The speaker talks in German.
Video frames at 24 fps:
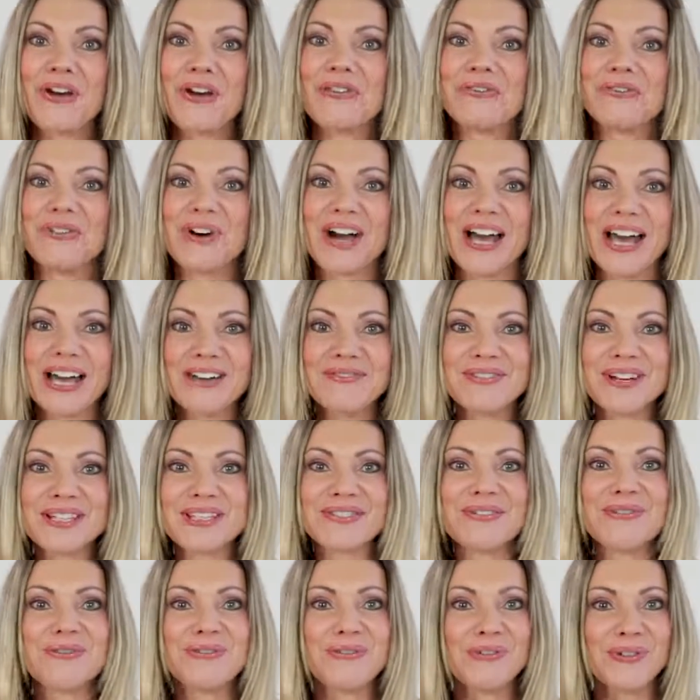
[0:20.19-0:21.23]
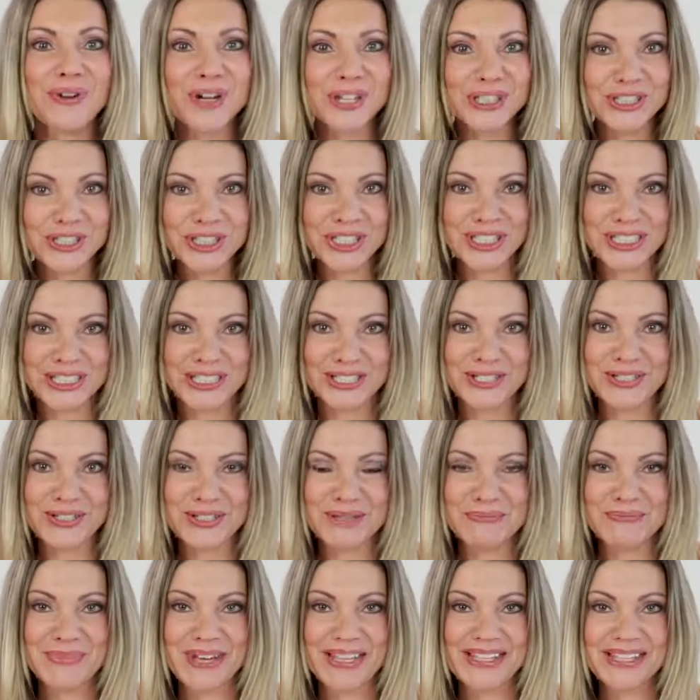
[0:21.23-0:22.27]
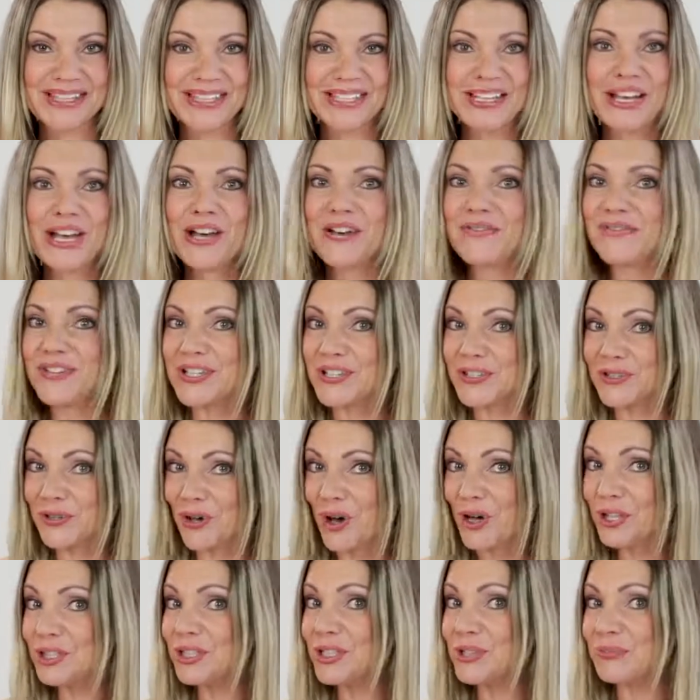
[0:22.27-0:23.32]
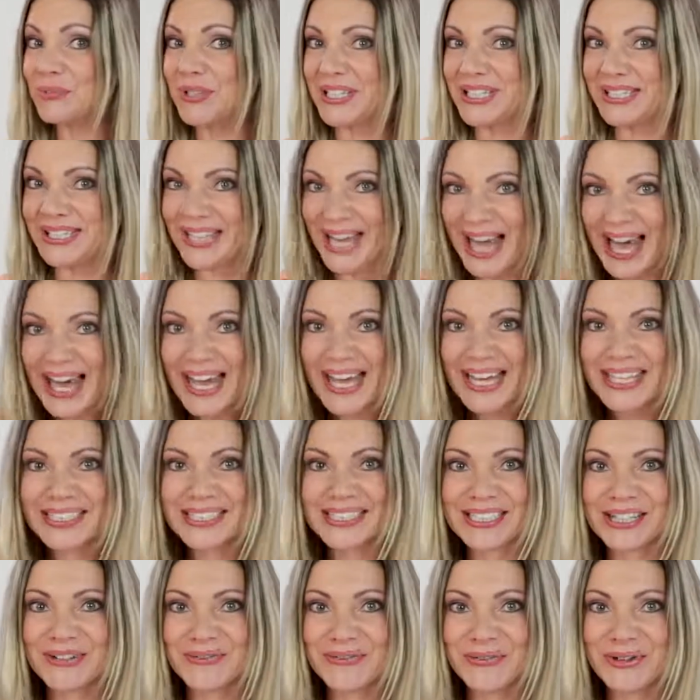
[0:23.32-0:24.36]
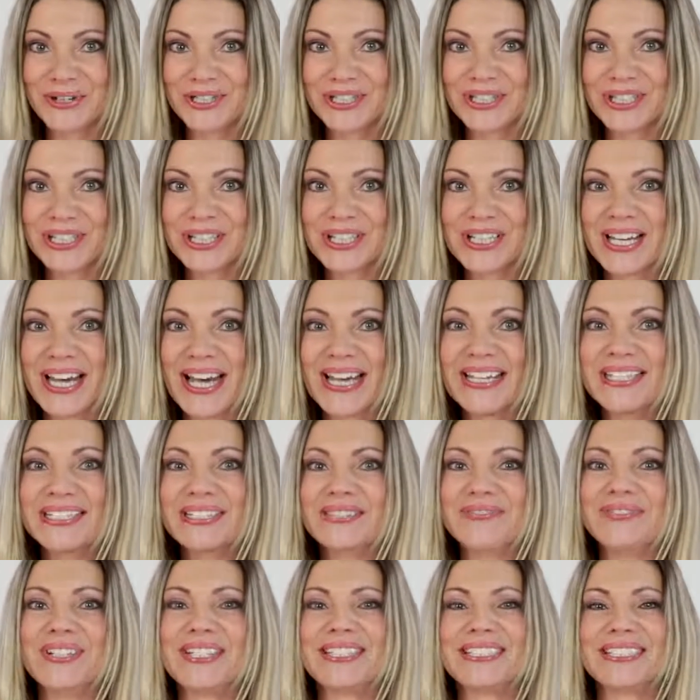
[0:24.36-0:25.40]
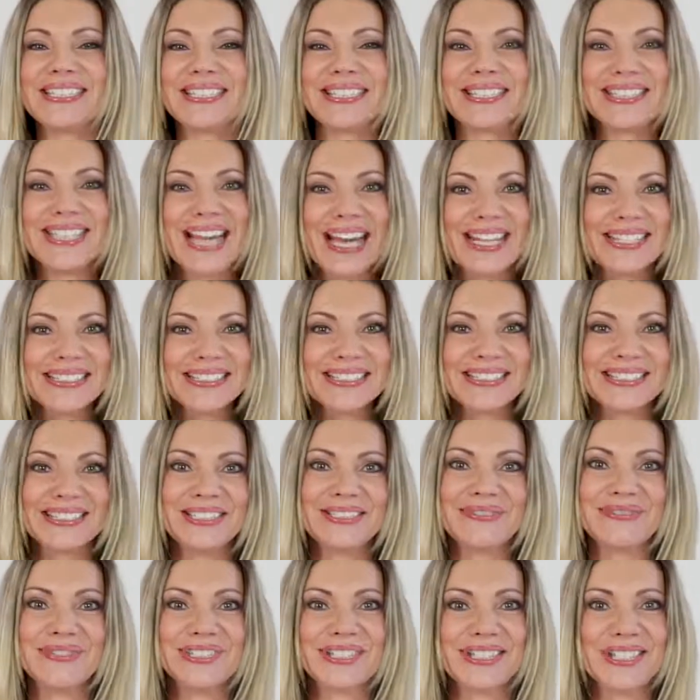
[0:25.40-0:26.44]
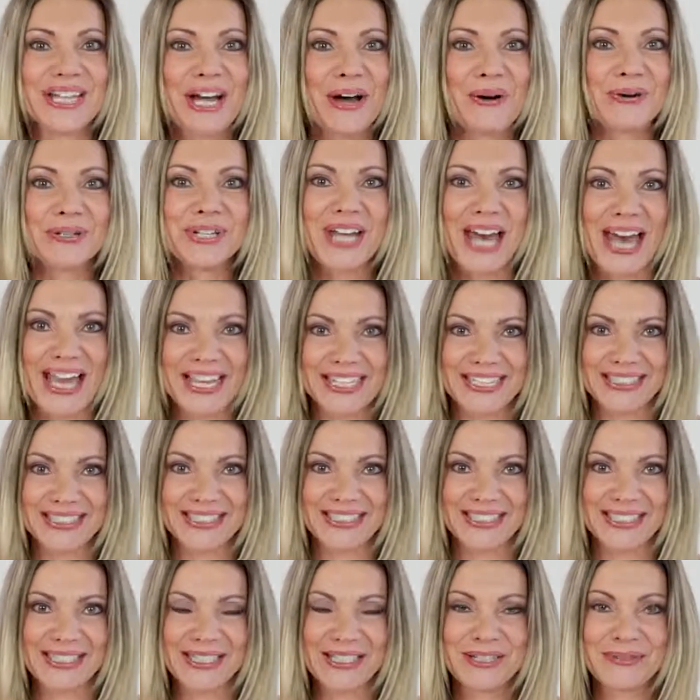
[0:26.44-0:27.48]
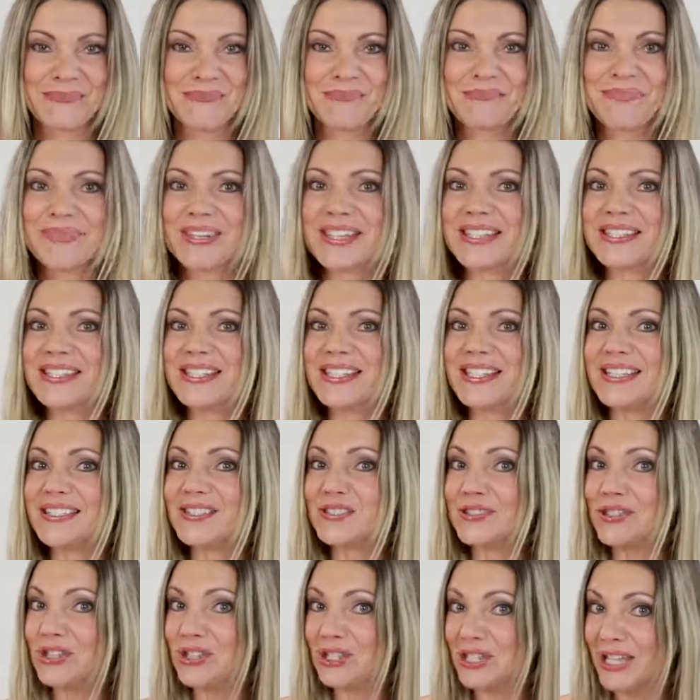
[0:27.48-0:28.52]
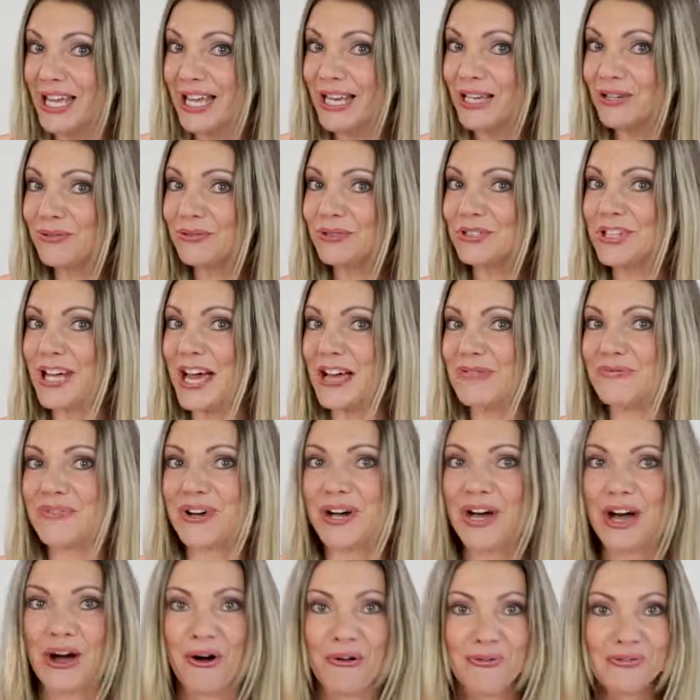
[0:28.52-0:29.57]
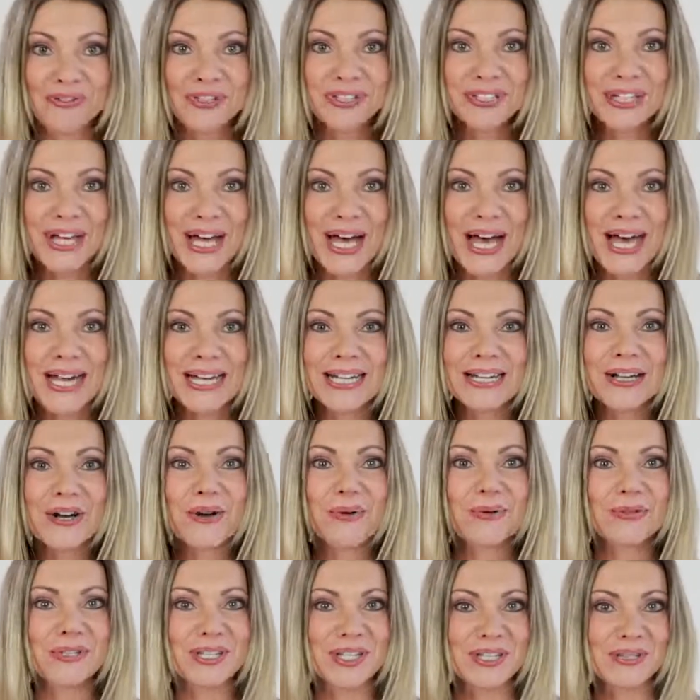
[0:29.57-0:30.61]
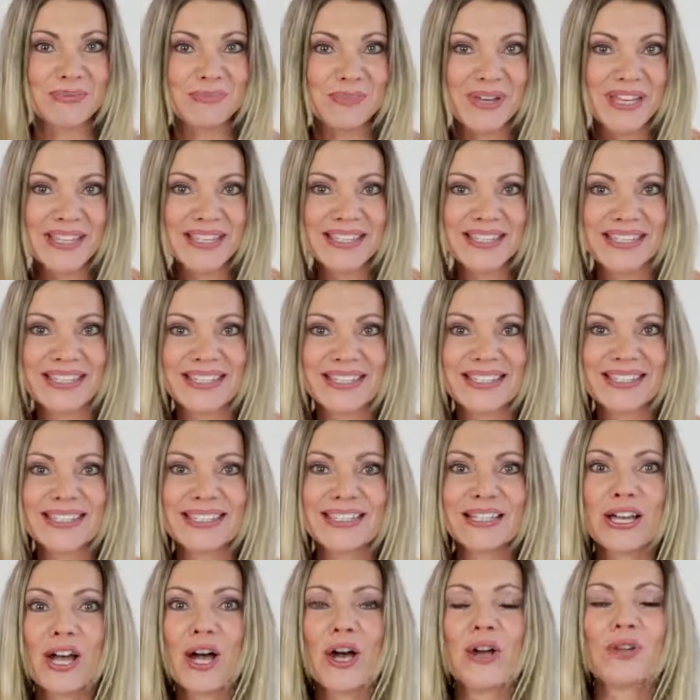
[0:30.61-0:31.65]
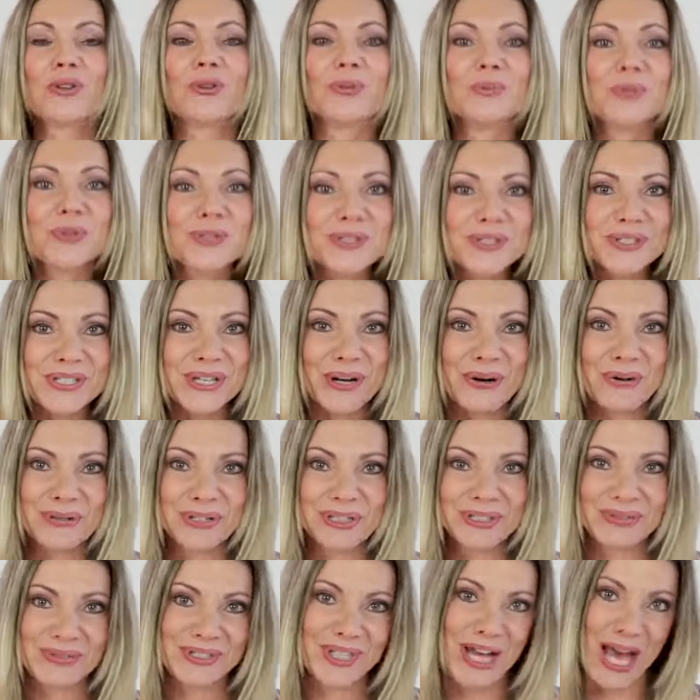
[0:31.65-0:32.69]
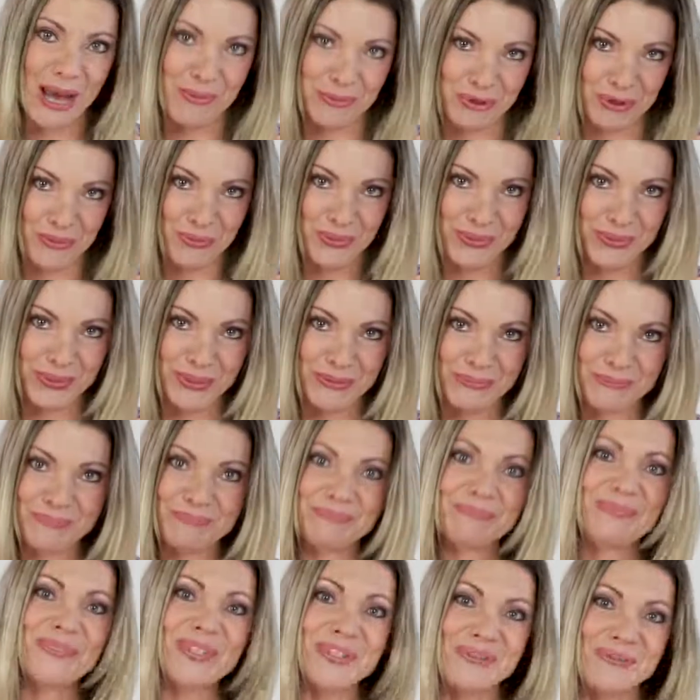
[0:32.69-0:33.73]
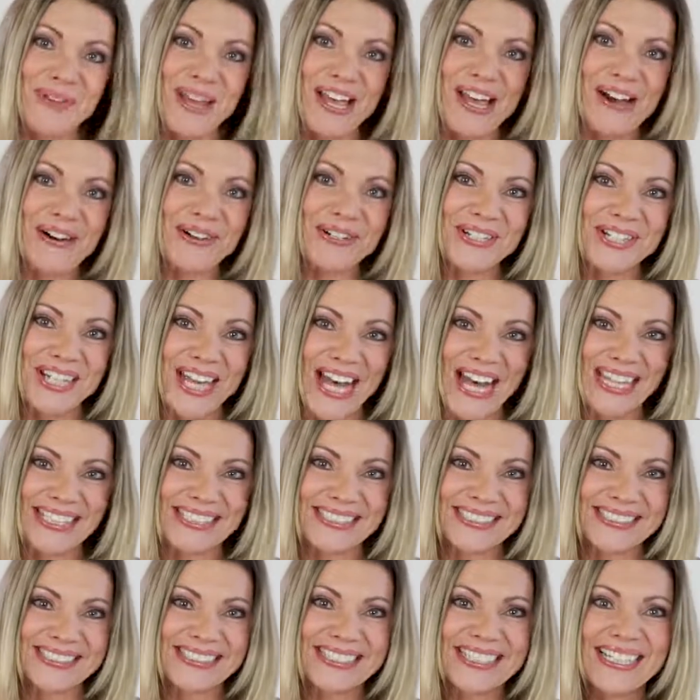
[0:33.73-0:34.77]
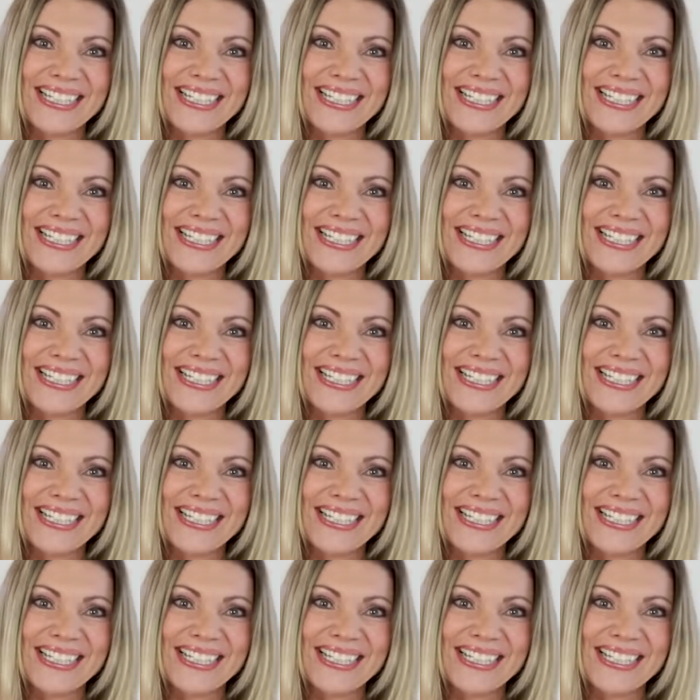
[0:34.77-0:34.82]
Forevers fortschrittlichste Maske versorgt dich mit nachhaltiger Feuchtigkeit, die wirklich ganz tief in die Haut eindringt. Sie ist schnell und einfach aufgetragen und das Beste ist, du musst sie auch nicht wieder abspülen. Das wäre ja auch schade.